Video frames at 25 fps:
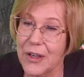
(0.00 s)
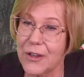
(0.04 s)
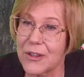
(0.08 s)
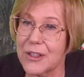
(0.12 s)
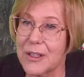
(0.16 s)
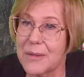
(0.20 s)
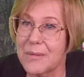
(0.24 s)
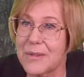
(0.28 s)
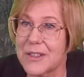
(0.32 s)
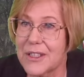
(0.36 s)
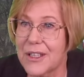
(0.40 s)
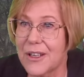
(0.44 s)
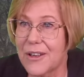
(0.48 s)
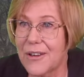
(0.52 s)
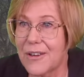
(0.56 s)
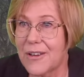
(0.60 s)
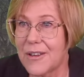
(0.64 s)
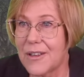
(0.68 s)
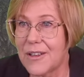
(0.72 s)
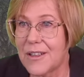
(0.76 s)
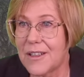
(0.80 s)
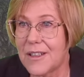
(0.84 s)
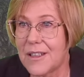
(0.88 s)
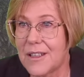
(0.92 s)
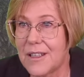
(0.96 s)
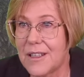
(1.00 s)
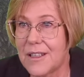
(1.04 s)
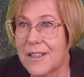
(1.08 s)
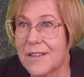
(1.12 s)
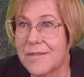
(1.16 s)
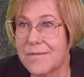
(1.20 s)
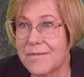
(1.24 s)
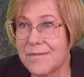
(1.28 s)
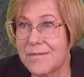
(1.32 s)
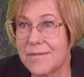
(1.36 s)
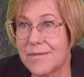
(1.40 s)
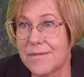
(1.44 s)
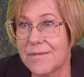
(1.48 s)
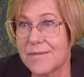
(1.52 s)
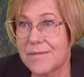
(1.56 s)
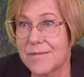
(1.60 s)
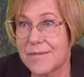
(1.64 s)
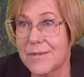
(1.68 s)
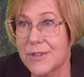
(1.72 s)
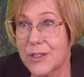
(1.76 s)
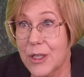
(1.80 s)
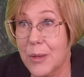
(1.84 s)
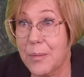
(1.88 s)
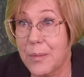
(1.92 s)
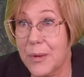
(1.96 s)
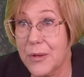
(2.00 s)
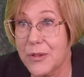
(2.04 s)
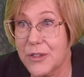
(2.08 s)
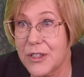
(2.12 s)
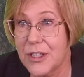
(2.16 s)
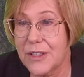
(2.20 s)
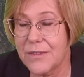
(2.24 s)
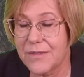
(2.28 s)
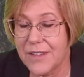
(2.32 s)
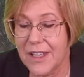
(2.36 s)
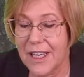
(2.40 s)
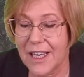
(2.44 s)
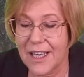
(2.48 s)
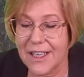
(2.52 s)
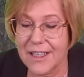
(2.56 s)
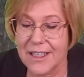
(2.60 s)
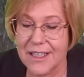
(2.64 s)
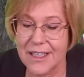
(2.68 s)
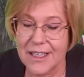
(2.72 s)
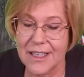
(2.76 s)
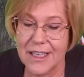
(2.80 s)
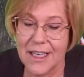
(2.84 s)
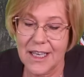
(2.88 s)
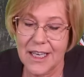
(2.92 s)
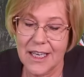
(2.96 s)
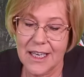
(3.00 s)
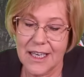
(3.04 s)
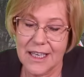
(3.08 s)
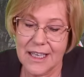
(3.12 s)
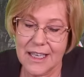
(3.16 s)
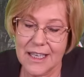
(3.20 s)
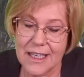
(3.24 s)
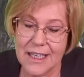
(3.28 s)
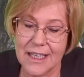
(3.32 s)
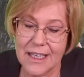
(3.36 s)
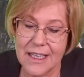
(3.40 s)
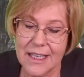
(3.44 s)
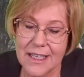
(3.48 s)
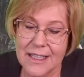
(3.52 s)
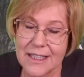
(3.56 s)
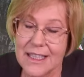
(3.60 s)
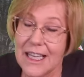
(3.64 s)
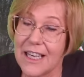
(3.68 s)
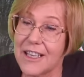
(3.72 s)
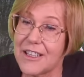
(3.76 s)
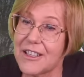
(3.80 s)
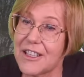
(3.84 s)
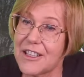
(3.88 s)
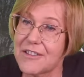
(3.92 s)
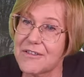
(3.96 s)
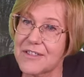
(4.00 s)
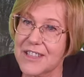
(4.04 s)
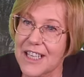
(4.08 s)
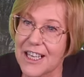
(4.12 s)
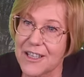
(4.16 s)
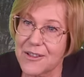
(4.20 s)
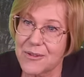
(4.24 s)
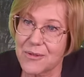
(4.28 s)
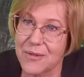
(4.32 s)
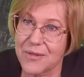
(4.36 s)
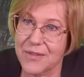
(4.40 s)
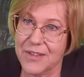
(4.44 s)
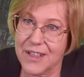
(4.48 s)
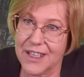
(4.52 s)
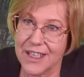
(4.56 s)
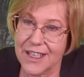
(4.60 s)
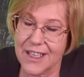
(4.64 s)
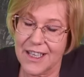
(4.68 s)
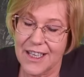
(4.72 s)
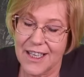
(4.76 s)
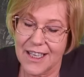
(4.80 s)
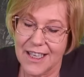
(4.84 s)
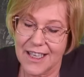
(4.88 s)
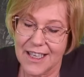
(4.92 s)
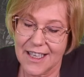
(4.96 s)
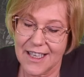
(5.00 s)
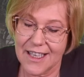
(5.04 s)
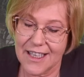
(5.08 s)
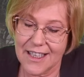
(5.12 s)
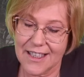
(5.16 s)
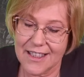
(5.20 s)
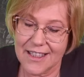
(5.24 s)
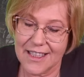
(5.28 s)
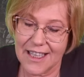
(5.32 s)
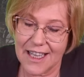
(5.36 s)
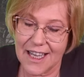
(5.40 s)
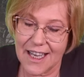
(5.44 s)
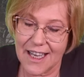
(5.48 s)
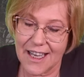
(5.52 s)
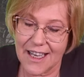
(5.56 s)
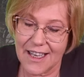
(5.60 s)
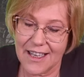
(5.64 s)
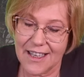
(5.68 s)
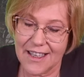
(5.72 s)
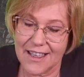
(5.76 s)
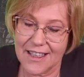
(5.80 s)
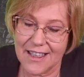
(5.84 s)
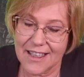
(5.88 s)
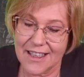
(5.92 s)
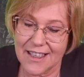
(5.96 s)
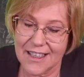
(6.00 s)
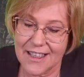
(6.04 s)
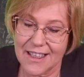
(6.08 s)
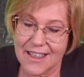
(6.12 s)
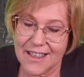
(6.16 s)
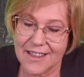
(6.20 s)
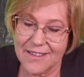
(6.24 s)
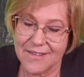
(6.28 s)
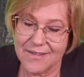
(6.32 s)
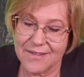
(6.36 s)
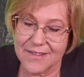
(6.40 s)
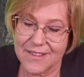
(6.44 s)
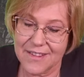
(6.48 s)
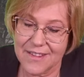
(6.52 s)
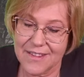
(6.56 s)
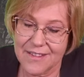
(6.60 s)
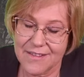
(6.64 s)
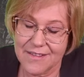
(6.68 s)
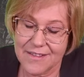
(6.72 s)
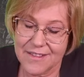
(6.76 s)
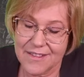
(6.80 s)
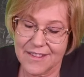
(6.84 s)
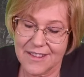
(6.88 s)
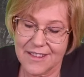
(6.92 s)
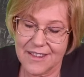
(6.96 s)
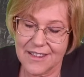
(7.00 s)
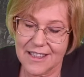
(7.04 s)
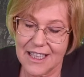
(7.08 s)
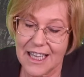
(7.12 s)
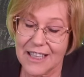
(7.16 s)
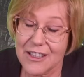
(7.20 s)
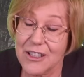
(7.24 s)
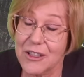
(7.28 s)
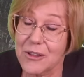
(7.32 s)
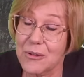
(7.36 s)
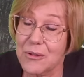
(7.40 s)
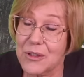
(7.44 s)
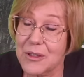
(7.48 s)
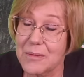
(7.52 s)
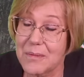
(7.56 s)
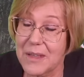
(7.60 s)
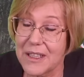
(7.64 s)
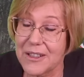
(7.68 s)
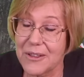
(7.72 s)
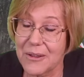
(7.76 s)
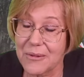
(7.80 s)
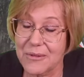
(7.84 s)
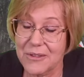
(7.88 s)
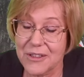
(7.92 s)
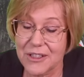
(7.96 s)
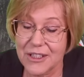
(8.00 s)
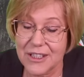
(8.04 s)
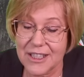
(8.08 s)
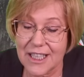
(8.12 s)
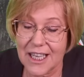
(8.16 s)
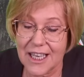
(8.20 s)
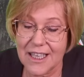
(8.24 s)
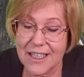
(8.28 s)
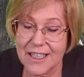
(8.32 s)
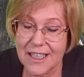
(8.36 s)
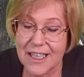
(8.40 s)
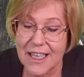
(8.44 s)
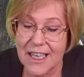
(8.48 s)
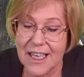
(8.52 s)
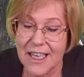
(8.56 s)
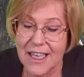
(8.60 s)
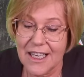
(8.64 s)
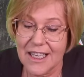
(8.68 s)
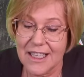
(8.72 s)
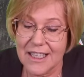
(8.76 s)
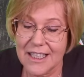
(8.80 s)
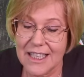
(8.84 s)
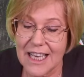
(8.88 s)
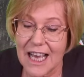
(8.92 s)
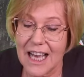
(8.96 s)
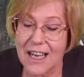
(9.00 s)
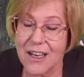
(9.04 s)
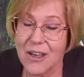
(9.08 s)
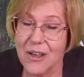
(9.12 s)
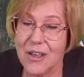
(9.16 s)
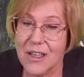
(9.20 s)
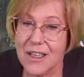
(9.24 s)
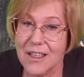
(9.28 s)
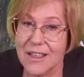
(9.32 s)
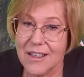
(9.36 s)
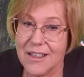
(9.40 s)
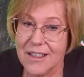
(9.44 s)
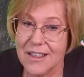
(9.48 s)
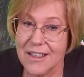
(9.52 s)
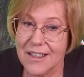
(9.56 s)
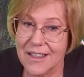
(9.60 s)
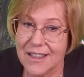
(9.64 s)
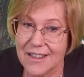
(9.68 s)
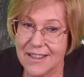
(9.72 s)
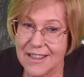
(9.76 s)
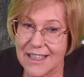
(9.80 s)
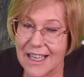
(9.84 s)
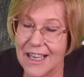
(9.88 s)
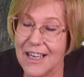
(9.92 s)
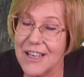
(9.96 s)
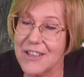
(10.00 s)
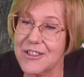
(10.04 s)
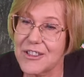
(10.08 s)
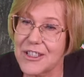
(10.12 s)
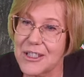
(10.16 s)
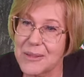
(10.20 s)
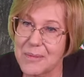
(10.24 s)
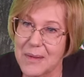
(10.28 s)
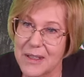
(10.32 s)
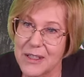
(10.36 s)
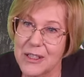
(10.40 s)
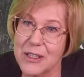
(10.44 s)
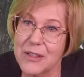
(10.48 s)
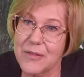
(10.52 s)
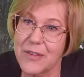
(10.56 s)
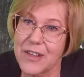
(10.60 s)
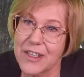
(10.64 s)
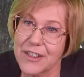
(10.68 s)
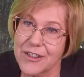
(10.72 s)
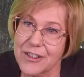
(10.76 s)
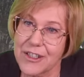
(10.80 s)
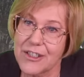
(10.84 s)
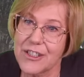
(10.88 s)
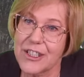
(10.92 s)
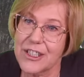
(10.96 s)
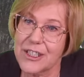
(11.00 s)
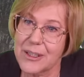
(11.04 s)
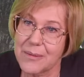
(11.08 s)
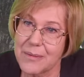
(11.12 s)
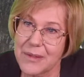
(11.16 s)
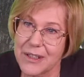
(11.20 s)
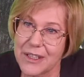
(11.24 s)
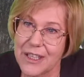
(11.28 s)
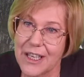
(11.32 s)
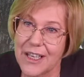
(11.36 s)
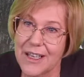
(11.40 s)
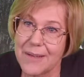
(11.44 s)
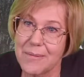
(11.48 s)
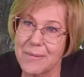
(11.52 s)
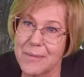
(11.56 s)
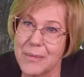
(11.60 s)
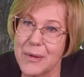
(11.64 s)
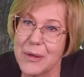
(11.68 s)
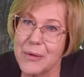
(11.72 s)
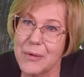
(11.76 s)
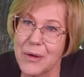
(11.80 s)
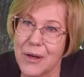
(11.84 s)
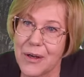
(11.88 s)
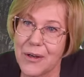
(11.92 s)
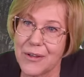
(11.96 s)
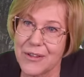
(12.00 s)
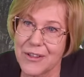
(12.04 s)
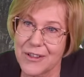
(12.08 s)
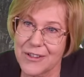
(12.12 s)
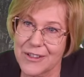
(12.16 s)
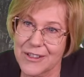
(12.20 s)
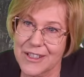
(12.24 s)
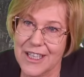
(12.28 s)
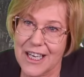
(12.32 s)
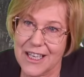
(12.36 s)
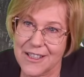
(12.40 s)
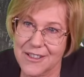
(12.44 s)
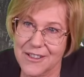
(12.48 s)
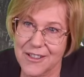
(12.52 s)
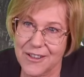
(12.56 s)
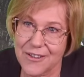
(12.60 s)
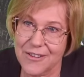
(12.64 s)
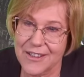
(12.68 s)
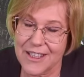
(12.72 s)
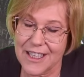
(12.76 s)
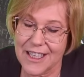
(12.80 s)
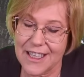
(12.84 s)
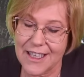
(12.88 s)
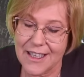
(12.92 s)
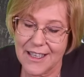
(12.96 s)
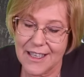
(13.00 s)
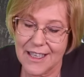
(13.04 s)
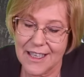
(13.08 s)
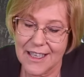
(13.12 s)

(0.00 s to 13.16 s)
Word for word: o tym, co, co podziwia i daje też wskazówki dla, dla tych, którzy będą czytali, jak należy spędzić swoje życie, żeby nie było ono stracone.